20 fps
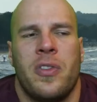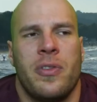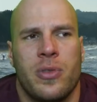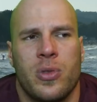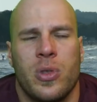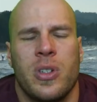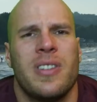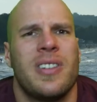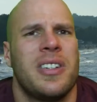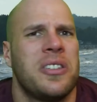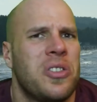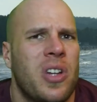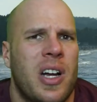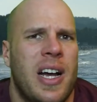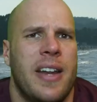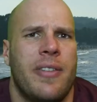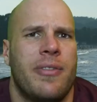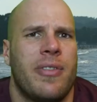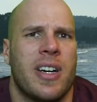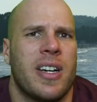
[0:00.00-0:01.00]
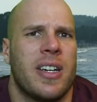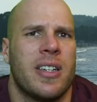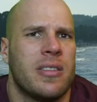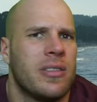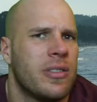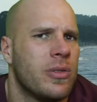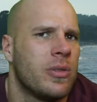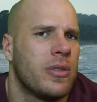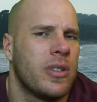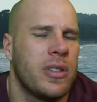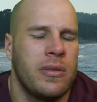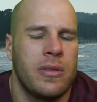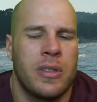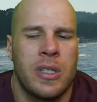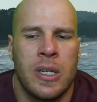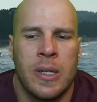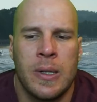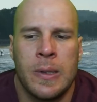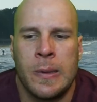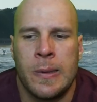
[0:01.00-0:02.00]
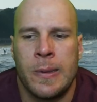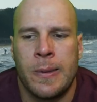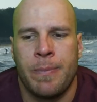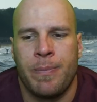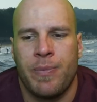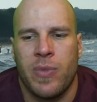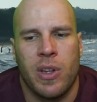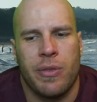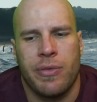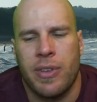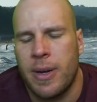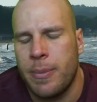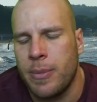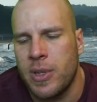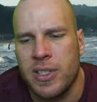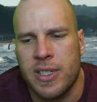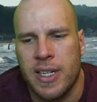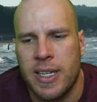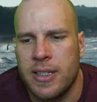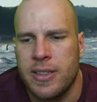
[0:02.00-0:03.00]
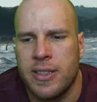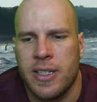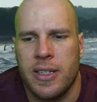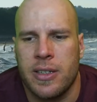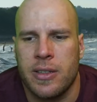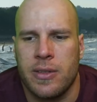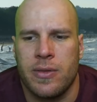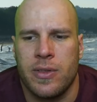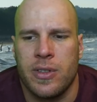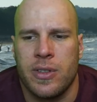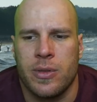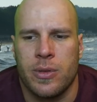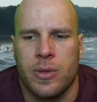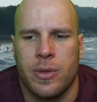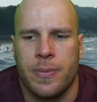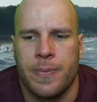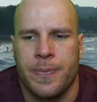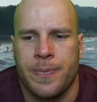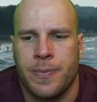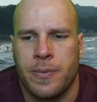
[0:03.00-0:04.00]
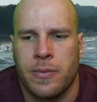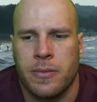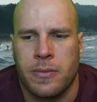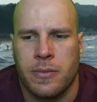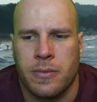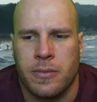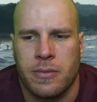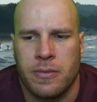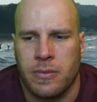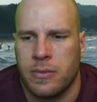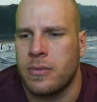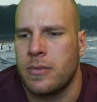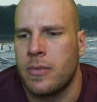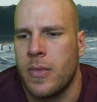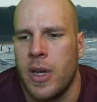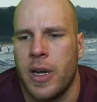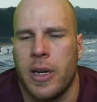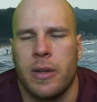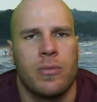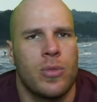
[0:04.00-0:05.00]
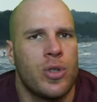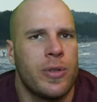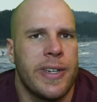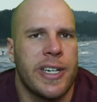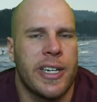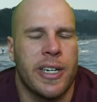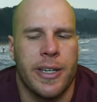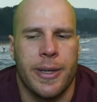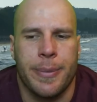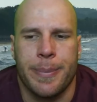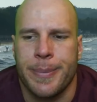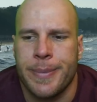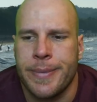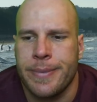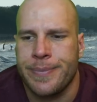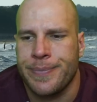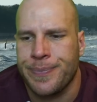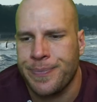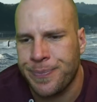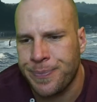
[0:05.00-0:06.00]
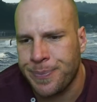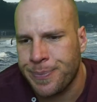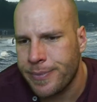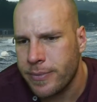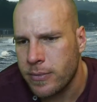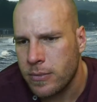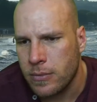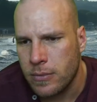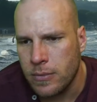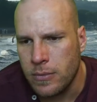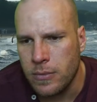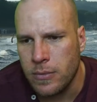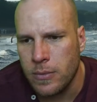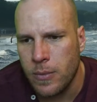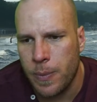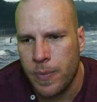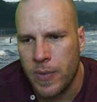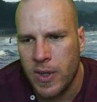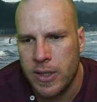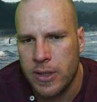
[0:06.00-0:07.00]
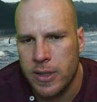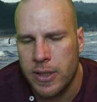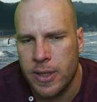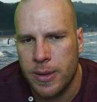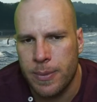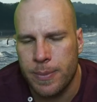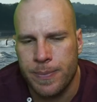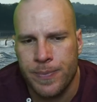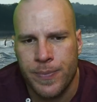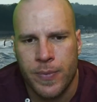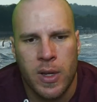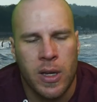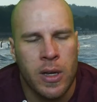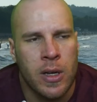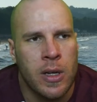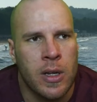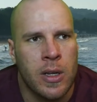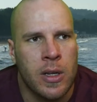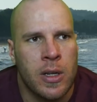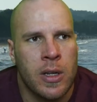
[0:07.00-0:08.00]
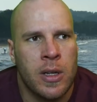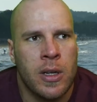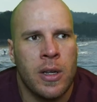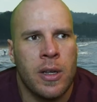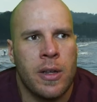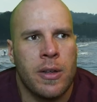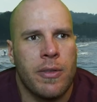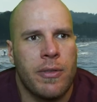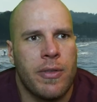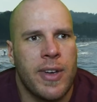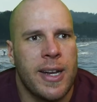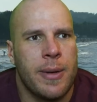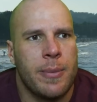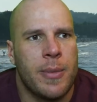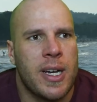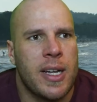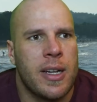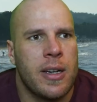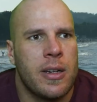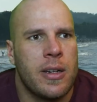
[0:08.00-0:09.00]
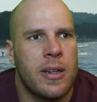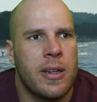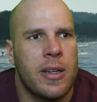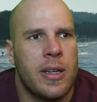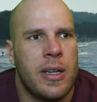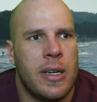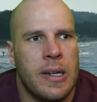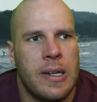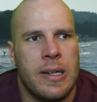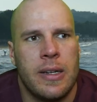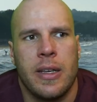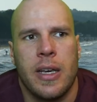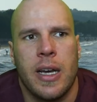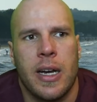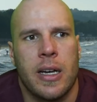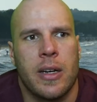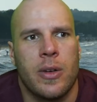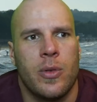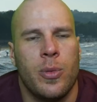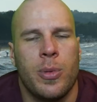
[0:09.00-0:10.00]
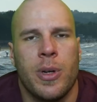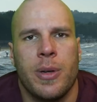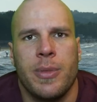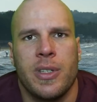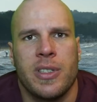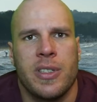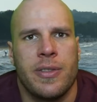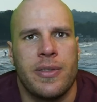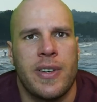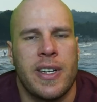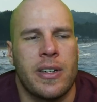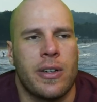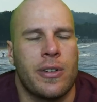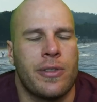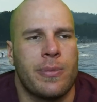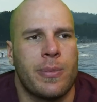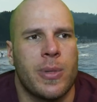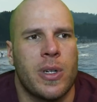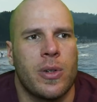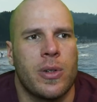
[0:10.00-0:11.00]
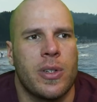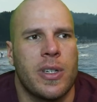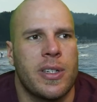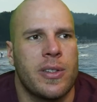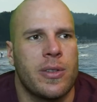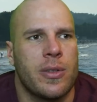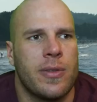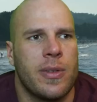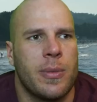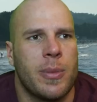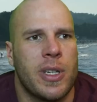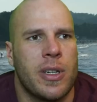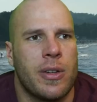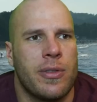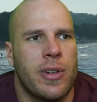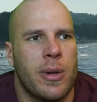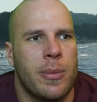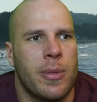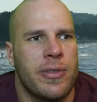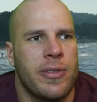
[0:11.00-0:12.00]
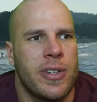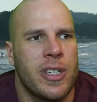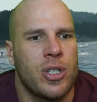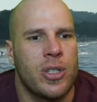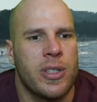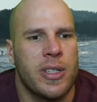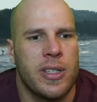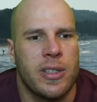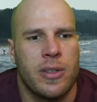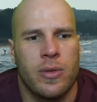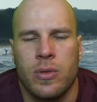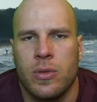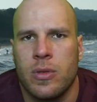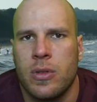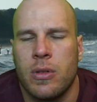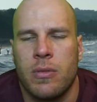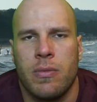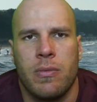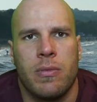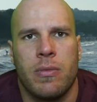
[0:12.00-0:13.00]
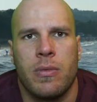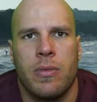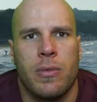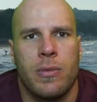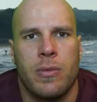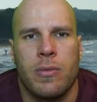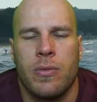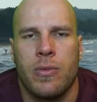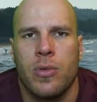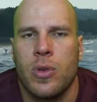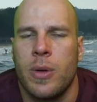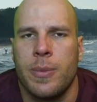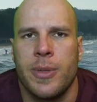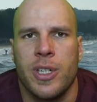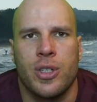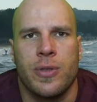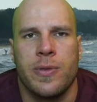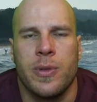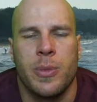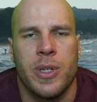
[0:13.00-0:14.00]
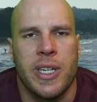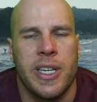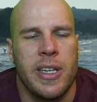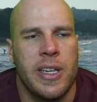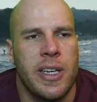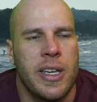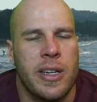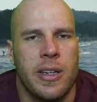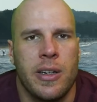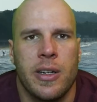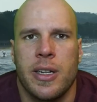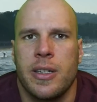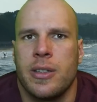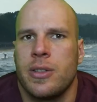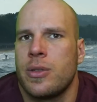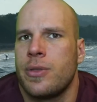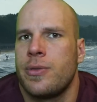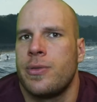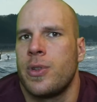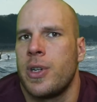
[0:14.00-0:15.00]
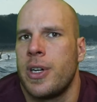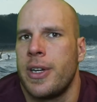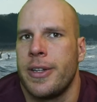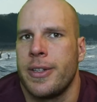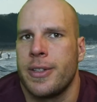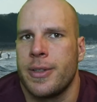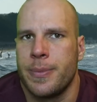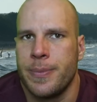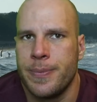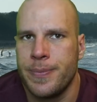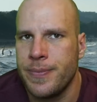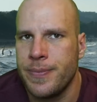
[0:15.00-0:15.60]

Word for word: früher war das doch einfacher so, ne? Und auf einmal ist alles halt irgendwie so, ja, schwerer eben. Ähm, wenn man ja, übermäßig Fett aufbaut, also wenn man auf einmal feststellt, so, wo kommt der Schwimmring her, den hatte ich doch vorher nicht.